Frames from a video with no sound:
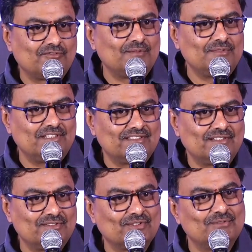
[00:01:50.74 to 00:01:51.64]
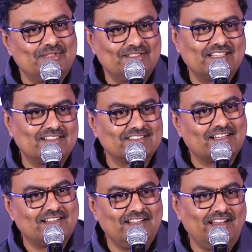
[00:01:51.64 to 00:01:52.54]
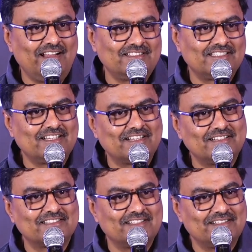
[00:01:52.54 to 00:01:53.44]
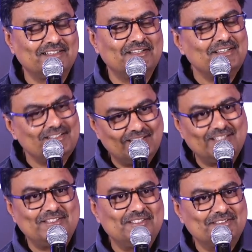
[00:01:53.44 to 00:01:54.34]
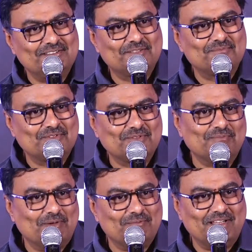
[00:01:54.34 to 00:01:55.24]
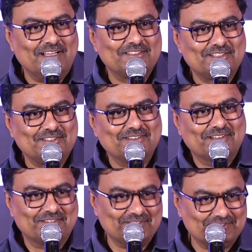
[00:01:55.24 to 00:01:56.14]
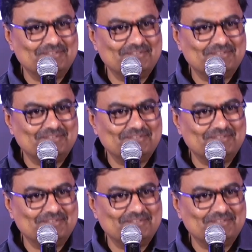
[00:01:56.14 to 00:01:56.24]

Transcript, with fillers: కన్ఫర్మ్ చేశారు సో మీరు సెన్సార్ అది లేట్ చేయకండి సార్ అని చెప్తూ మమ్మల్ని హెచ్చరిస్తున్నారు